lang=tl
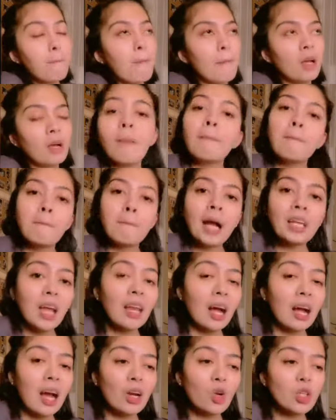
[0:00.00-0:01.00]
Oh. Pag
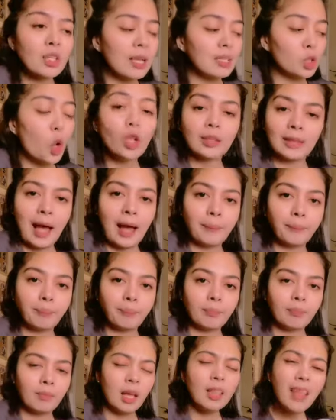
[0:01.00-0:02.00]
yan nagkaroon ng siyota,
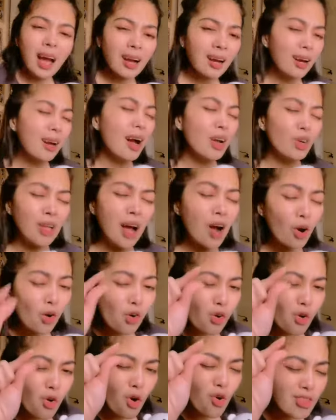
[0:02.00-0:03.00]
mm-hmm. nagkaroon ng
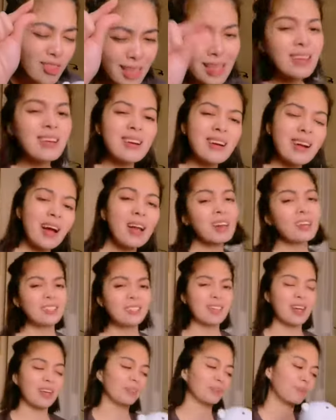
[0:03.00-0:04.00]
konting
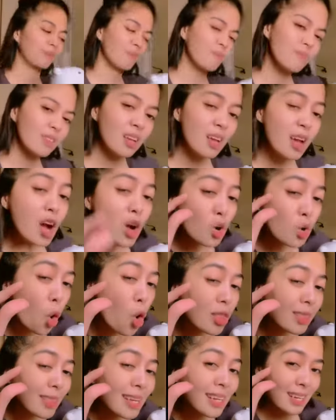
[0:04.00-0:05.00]
karanasan, mm. May
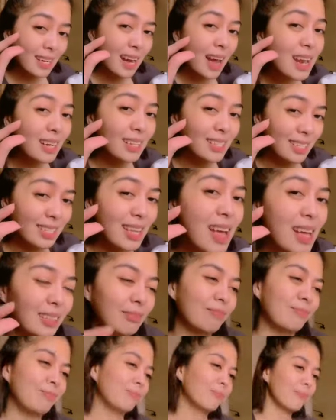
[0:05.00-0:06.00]
konting
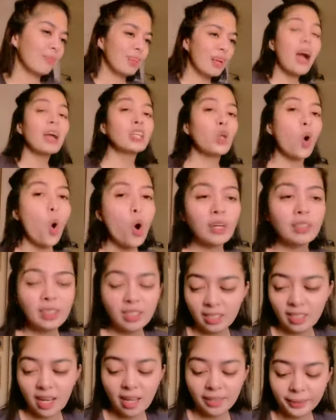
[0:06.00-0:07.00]
karanasan. Yan. Ang ino-order
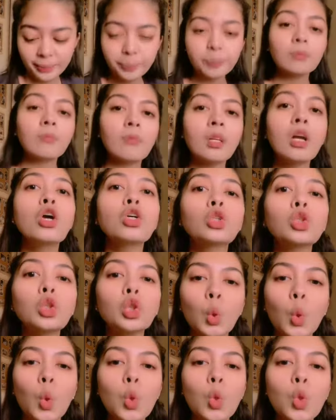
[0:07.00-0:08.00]
niyan, Ano?
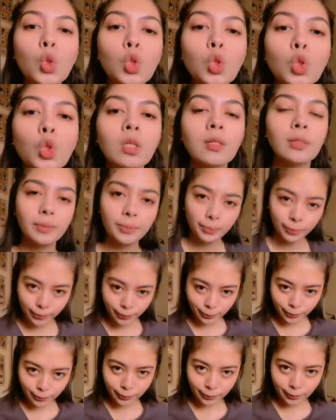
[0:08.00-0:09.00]
juice.
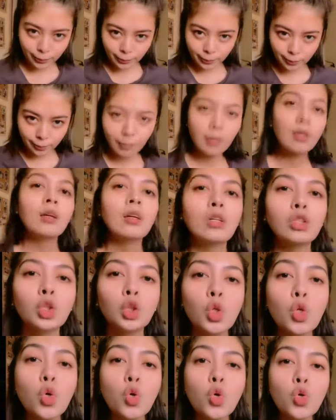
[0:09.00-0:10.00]

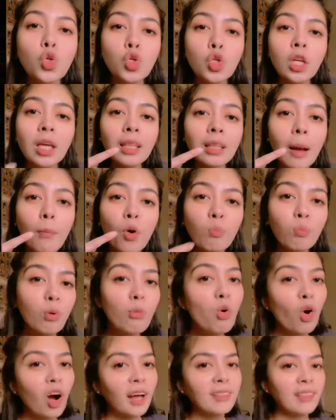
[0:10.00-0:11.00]
Juice. Kita mo,
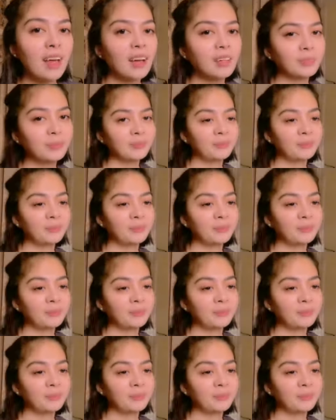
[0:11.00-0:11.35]
bumuka na.